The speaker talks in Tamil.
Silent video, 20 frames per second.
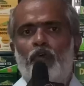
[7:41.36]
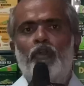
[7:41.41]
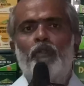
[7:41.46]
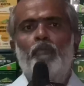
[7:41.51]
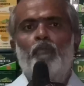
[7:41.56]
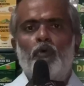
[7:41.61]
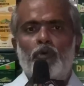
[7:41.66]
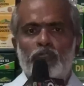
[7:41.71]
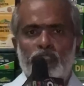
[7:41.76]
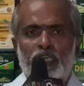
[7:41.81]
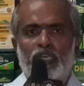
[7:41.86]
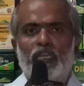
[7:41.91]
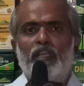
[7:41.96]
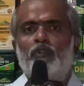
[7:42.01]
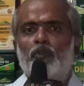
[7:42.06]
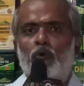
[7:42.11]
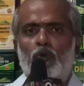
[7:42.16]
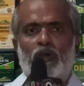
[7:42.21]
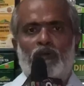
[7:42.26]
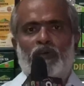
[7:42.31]
ஒன்றும் மூச்சை
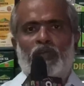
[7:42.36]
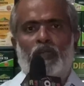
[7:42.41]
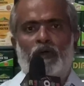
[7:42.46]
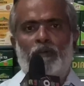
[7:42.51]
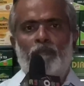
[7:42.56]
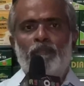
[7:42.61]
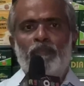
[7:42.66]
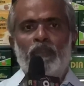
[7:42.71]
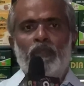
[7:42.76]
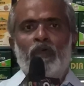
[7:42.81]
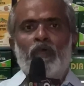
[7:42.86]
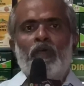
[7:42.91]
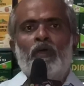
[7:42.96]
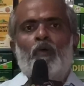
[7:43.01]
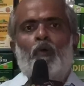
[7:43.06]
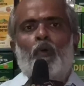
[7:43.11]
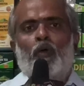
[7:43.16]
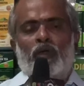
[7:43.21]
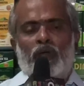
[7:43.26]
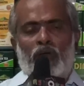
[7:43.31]
இழுத்து விட வேணாம்
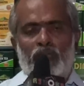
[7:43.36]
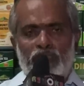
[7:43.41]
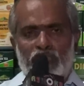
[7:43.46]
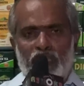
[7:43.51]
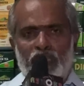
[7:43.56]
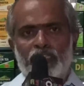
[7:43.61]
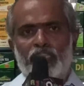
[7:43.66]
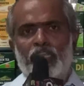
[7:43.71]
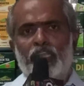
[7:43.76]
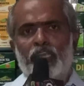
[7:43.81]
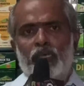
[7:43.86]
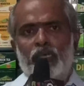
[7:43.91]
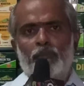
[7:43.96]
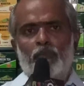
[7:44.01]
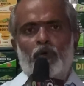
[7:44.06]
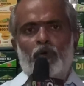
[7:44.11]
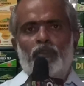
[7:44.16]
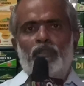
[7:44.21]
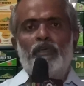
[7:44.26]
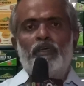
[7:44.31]
உட்காந்து எந்திரிக்கும்
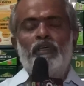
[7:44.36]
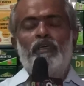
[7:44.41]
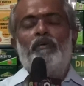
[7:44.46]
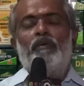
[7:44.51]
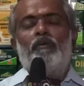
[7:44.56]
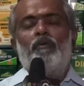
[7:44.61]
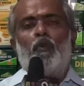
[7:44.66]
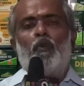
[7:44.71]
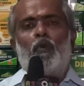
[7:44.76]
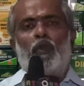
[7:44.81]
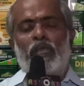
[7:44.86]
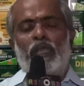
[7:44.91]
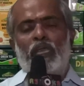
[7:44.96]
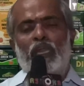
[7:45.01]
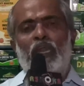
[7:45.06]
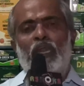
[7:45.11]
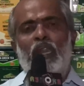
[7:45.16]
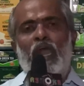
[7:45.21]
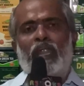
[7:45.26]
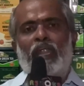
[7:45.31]
போது
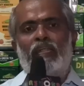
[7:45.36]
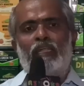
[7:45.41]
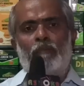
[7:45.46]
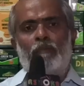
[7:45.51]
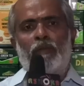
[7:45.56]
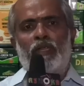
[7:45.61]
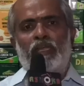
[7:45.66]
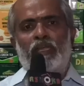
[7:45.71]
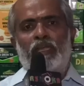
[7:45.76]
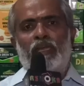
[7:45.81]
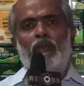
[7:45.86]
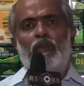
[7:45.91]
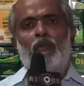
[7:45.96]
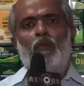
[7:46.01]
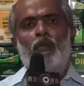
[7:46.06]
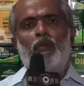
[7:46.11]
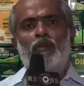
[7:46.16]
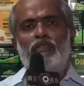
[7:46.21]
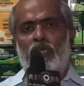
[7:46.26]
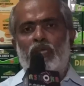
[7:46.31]
நுரையீரலில் ஆட்டோமேட்டிக்காக
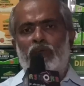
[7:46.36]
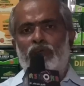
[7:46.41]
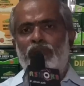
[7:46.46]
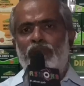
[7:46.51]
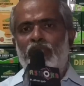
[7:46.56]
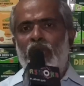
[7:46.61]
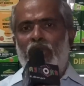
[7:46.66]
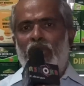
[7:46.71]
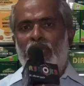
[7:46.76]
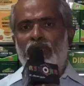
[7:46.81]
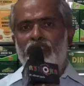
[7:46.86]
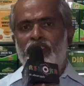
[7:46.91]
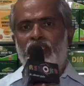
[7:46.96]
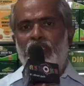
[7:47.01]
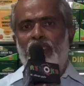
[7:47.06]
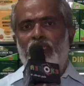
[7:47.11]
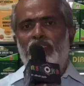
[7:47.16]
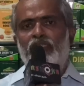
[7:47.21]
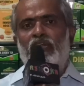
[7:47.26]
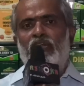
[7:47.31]
நூறு சதவீதம்
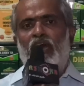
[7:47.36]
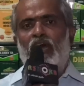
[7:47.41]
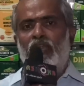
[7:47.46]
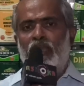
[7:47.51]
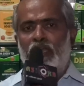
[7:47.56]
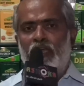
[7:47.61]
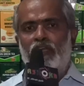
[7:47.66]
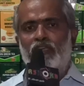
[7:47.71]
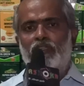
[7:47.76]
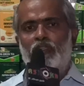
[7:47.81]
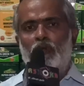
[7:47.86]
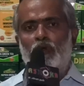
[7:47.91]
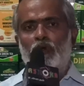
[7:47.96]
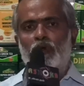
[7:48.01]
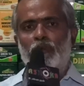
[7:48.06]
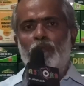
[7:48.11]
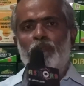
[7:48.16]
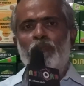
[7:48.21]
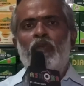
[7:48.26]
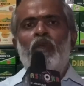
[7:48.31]
ஆக்சிஜன் அது தானாக
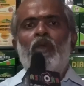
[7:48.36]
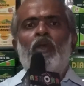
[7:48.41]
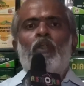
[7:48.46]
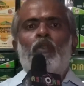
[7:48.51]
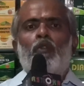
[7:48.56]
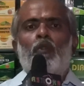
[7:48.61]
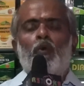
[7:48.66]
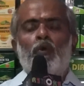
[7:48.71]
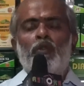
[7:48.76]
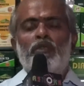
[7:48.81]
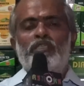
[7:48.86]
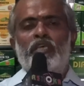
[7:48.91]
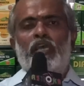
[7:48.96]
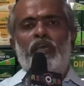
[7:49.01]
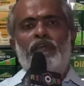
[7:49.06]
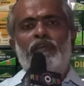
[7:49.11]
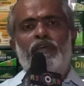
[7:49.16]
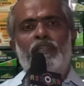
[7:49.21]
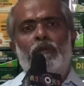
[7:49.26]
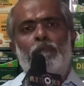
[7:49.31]
எடுத்துக்கும் நூறு
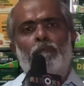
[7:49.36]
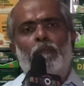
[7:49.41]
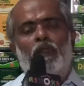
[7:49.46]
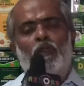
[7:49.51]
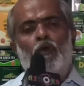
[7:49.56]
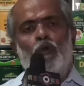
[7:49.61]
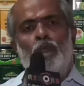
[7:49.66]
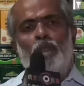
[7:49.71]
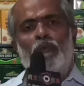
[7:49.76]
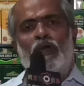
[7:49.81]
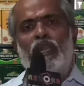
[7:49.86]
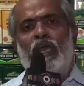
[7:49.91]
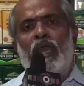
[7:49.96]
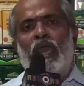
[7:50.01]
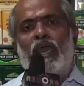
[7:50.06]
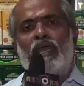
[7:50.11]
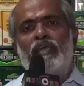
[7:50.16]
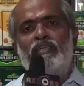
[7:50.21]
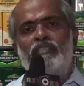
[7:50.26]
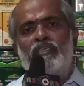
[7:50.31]
சதவீதம் பலூன் மாதிரி
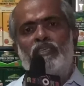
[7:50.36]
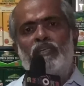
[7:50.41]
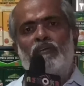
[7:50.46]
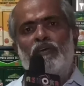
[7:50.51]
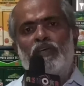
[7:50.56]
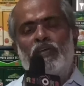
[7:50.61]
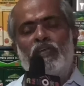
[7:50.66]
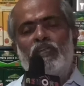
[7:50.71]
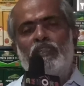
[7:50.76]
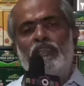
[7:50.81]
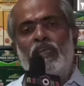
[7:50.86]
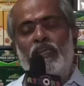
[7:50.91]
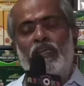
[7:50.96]
ஆக்சிஜனை வந்து